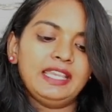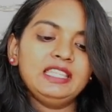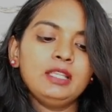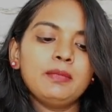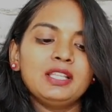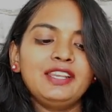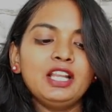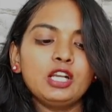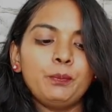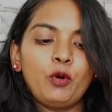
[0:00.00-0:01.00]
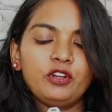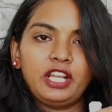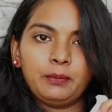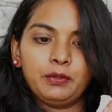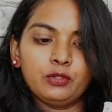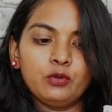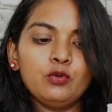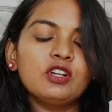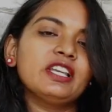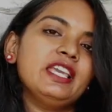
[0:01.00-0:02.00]
இந்த மாதிரி கிளிப் ஆன் டைப் இருக்கும்
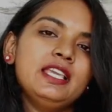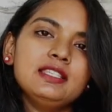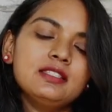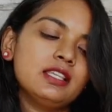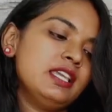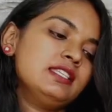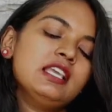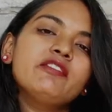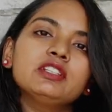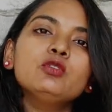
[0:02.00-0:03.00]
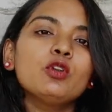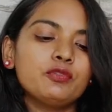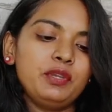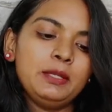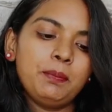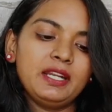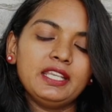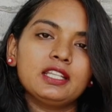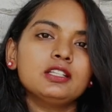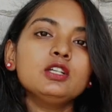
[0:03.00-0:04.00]
உங்களுக்கு ஈஸியா வந்து உங்களுக்கு ஃபீட்
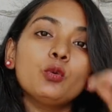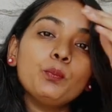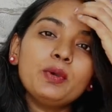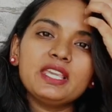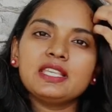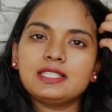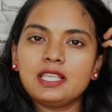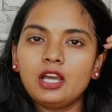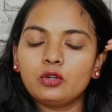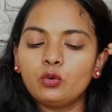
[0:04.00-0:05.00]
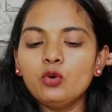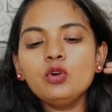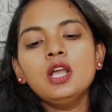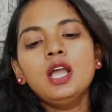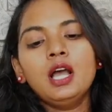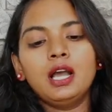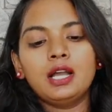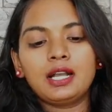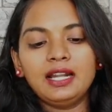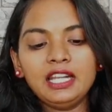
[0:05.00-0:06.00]
பண்ணிக்கிறதுக்கு ரொம்ப ஈஸியா இருக்கும்
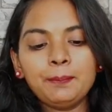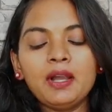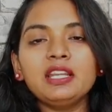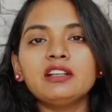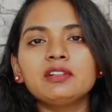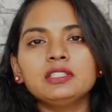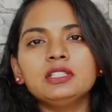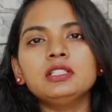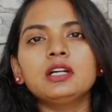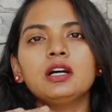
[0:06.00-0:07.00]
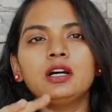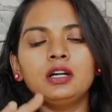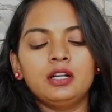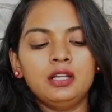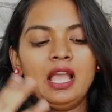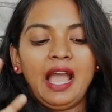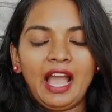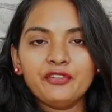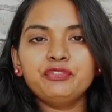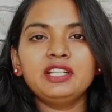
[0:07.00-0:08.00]
கண்டிப்பா நீங்க வந்து
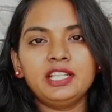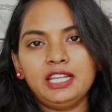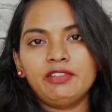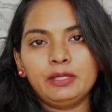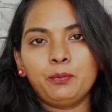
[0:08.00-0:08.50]
ஆஃப்டர் டெலிவரி